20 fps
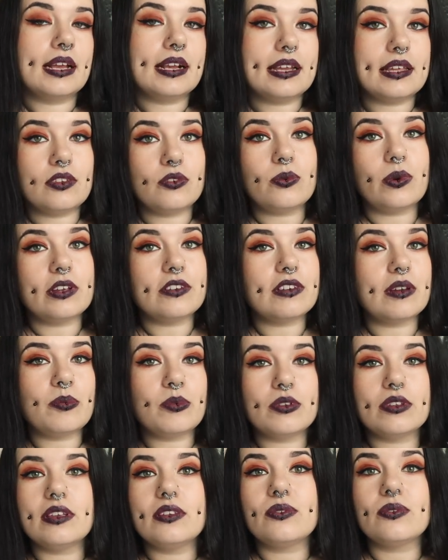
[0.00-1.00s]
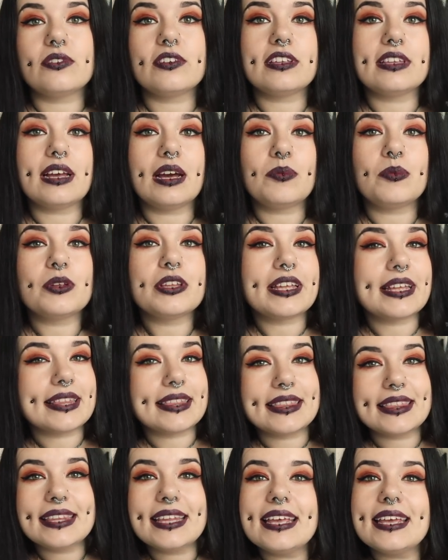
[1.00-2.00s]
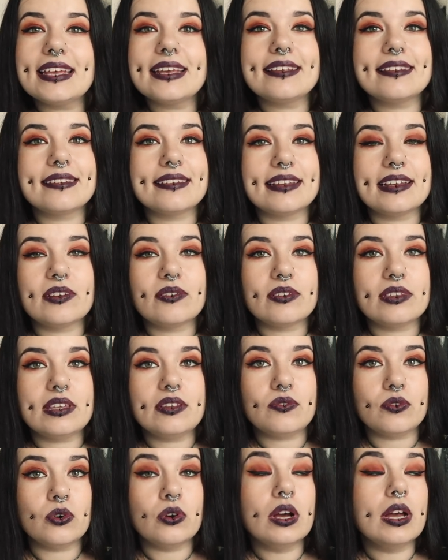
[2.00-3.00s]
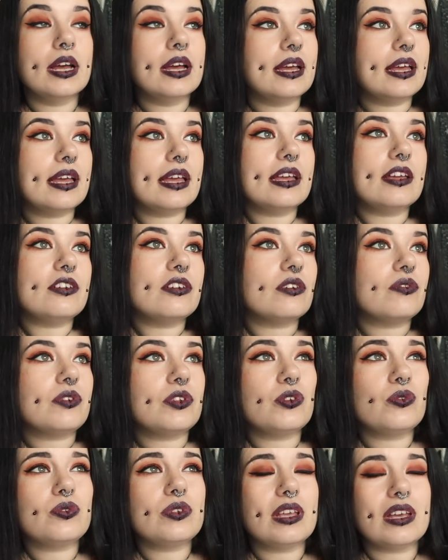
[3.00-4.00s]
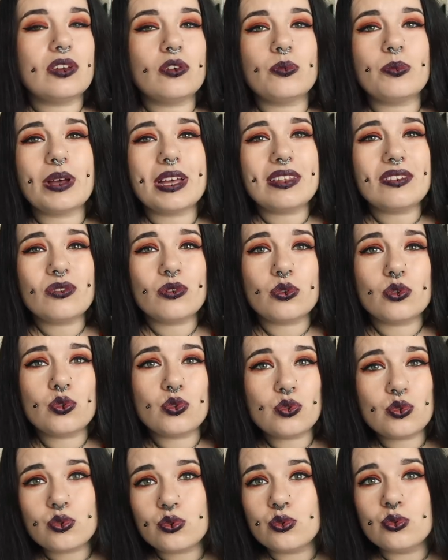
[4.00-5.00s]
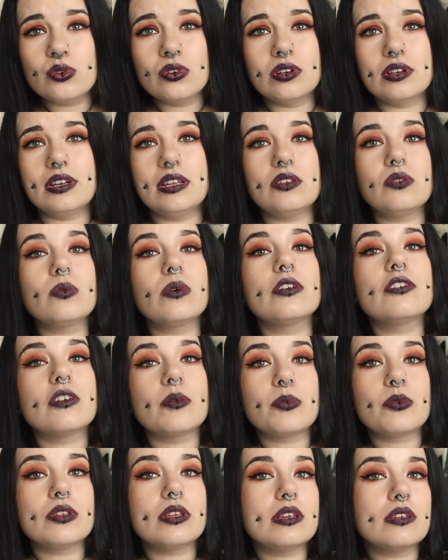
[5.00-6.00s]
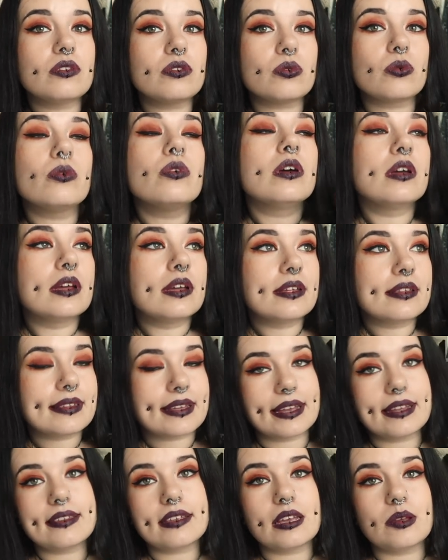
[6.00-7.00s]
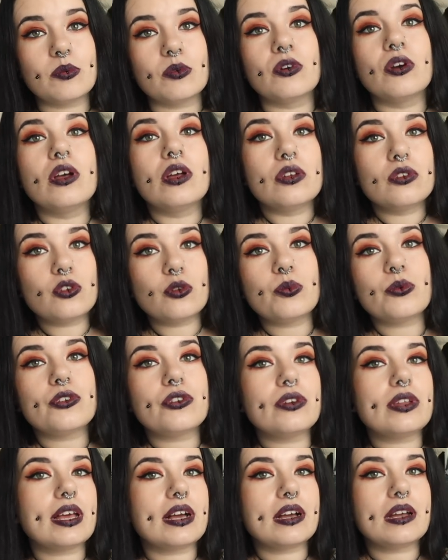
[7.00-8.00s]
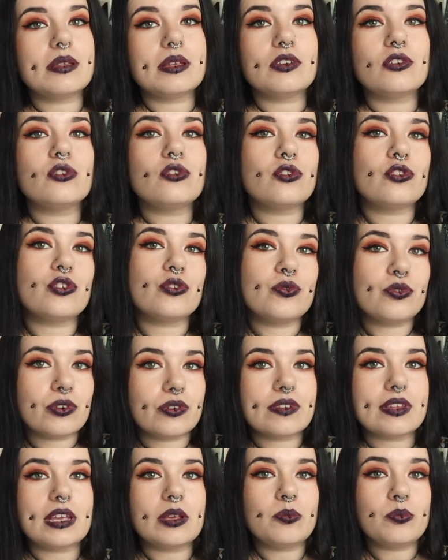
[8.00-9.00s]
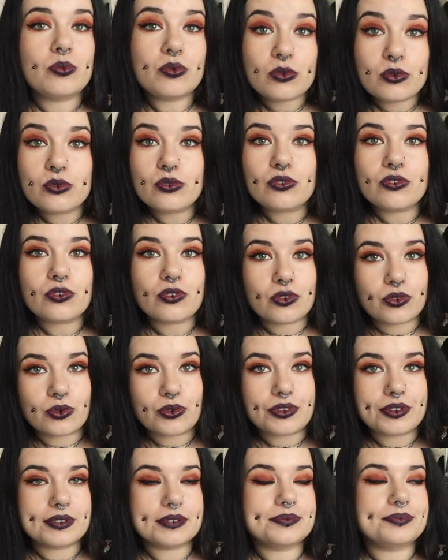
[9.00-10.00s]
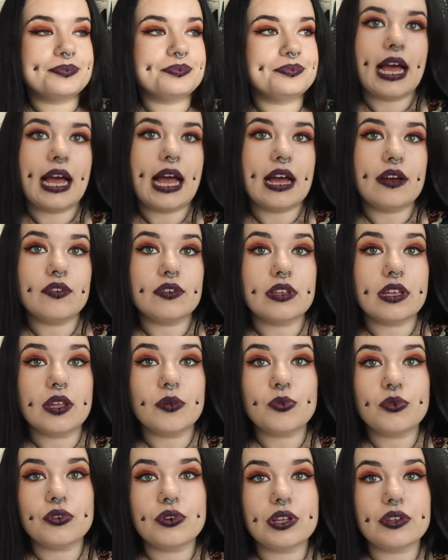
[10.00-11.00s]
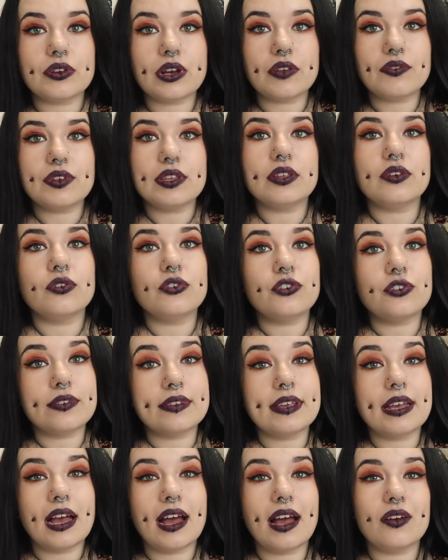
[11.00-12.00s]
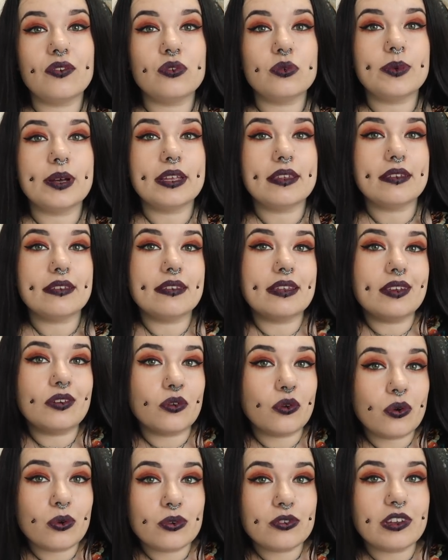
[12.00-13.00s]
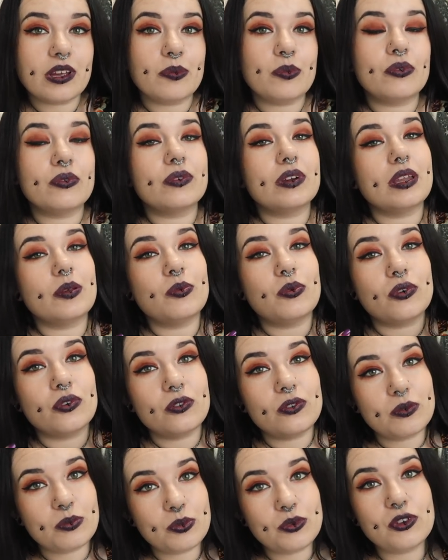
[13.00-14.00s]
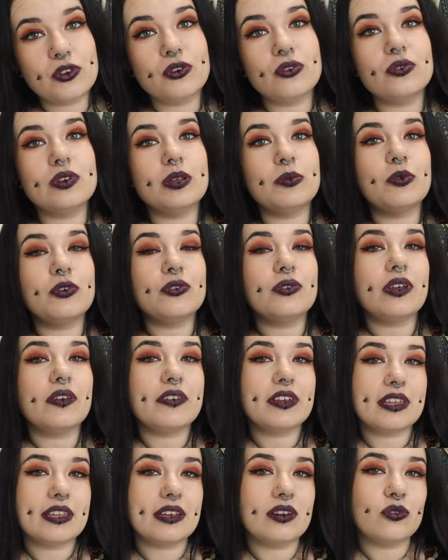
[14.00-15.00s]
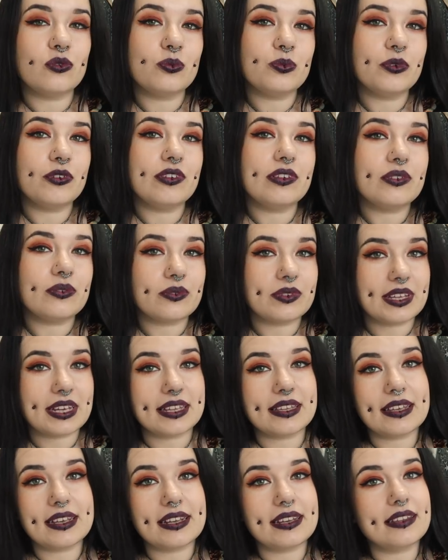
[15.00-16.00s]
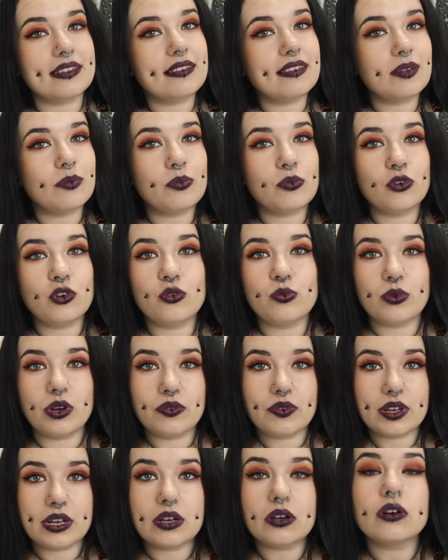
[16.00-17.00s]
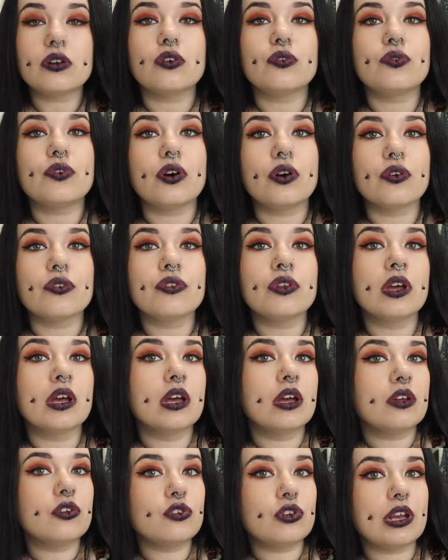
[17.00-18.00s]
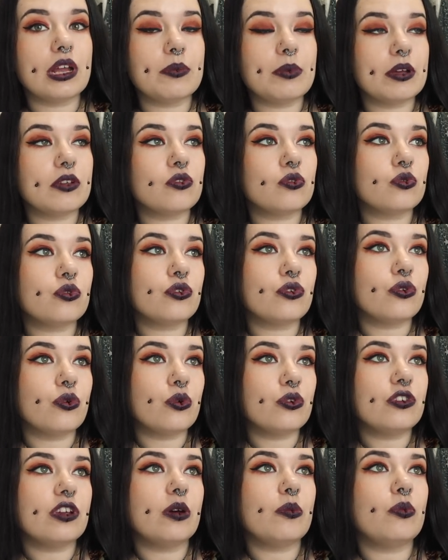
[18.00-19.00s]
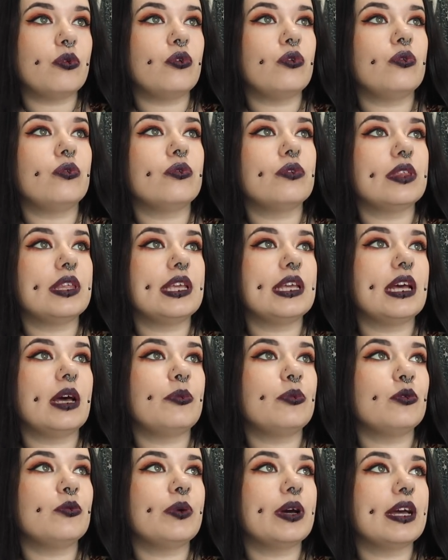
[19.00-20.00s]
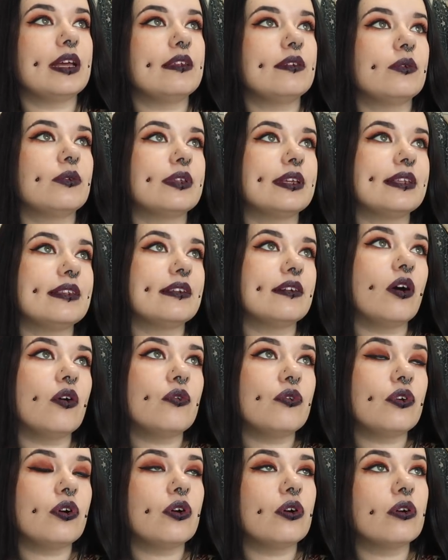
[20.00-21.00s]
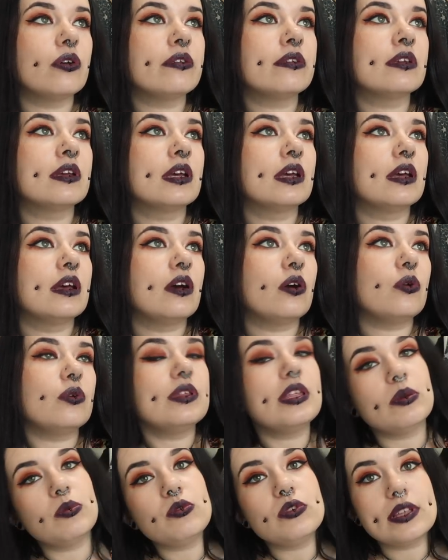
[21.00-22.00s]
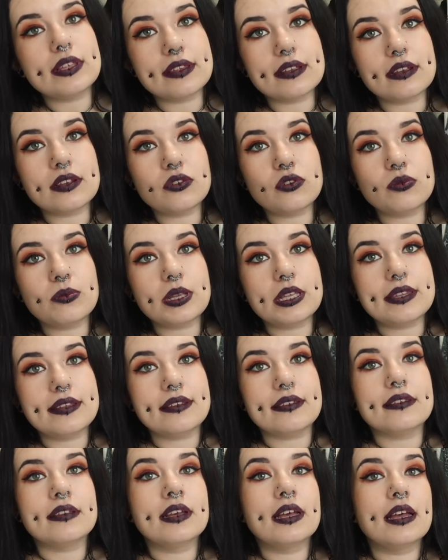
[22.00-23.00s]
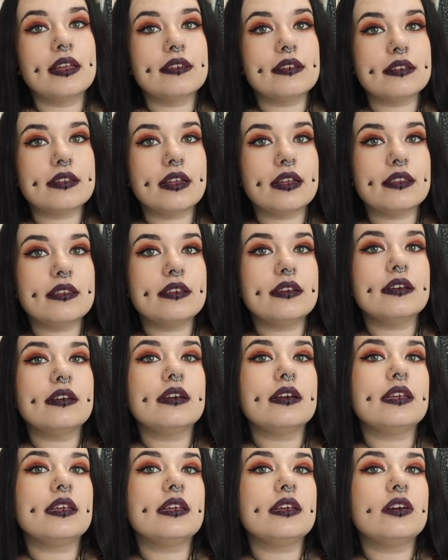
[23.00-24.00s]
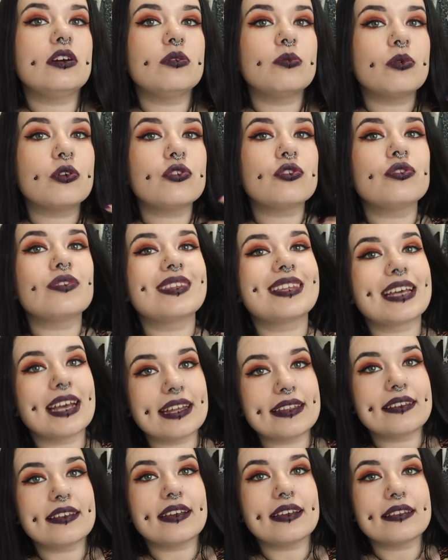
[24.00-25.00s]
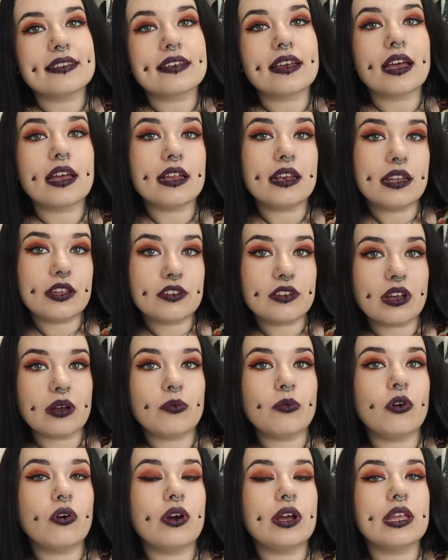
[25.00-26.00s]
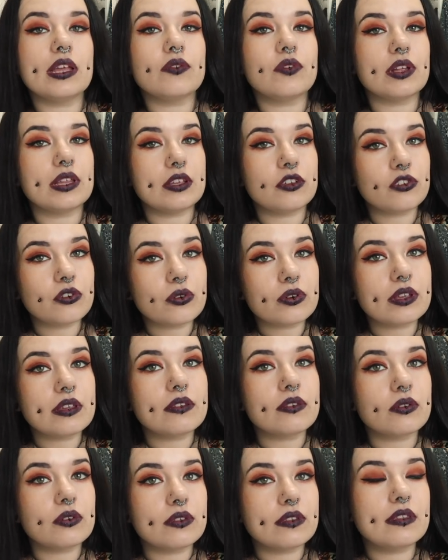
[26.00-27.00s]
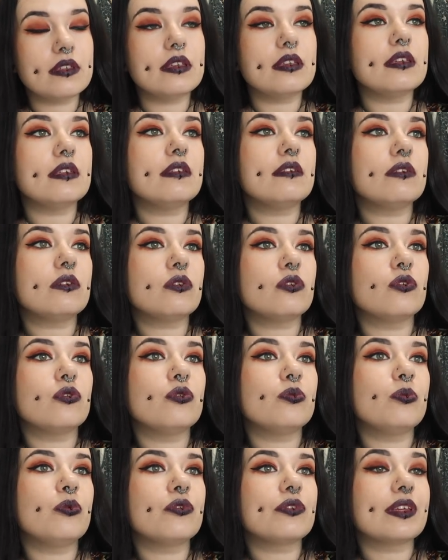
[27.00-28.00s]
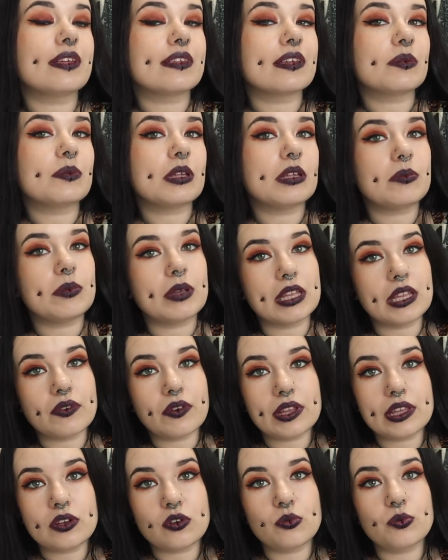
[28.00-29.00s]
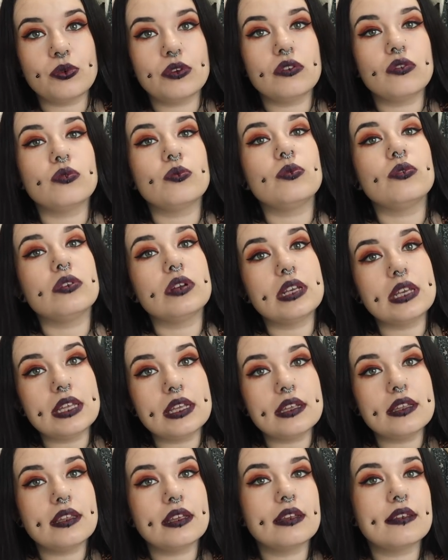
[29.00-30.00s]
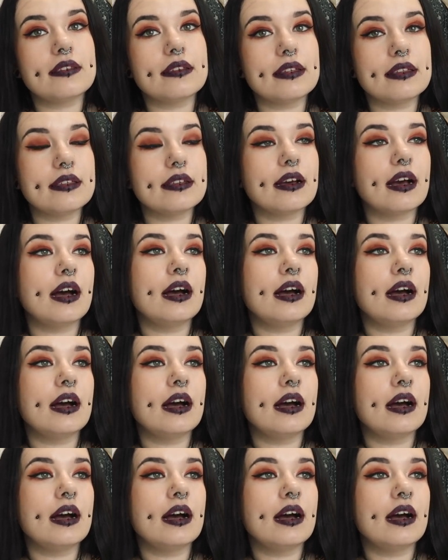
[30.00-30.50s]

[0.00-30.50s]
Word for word: Les soins japonais sont généralement d'un excellent niveau et j'ai envie de vous dire que presque tous les soins japonais sont très très bons. Cependant, il y a quand même des choses que je vous conseille plus que d'autres. Avant d'aller plus loin dans la vidéo, je tiens à vous préciser qu'au Japon, les produits bio ou les produits avec des compositions très très clean, c'est beaucoup moins fréquent qu'en France. J'ai l'impression qu'au Japon, on est à peu près ce qu'on était en France au début des années 2010. C'est-à-dire, il commence très très très légèrement à y avoir des gens qui se disent que bon, ça serait peut-être bien d'avoir des compositions plus clean, etc.